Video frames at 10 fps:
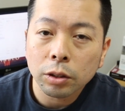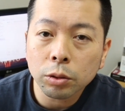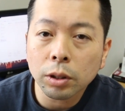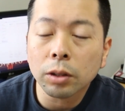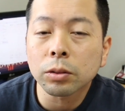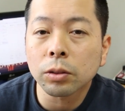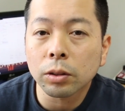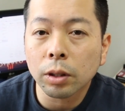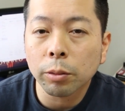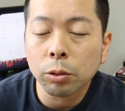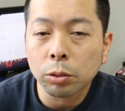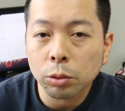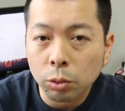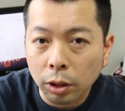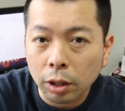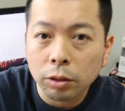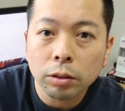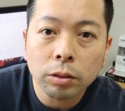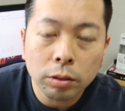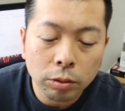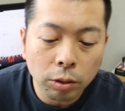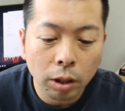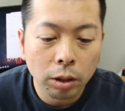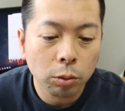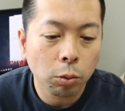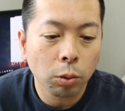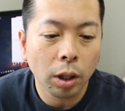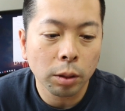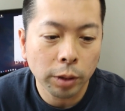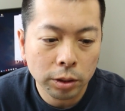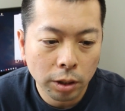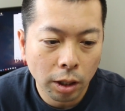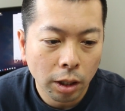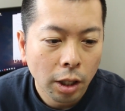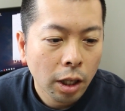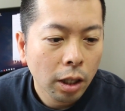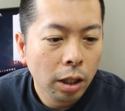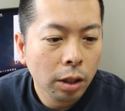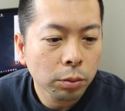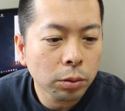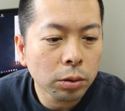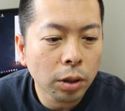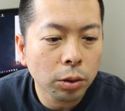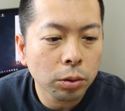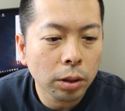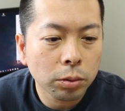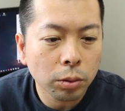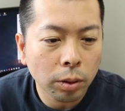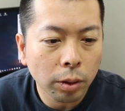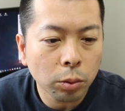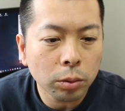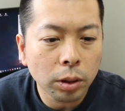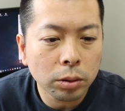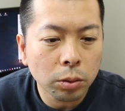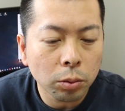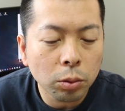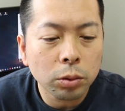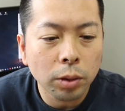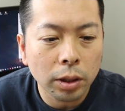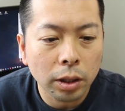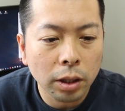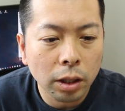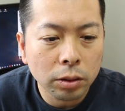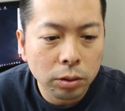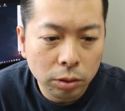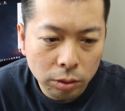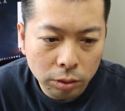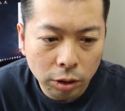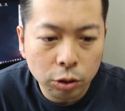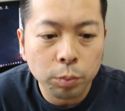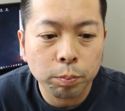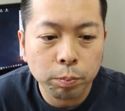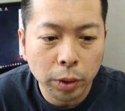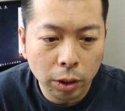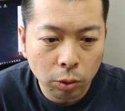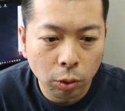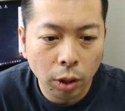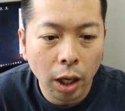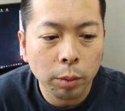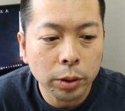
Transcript: ユーネクスト に比べるとちょっとね、抜けてるところがありまして、えー、Hulu や ユーネクスト ではコンテンツの多くは ななひゃくにじゅうピー のハイ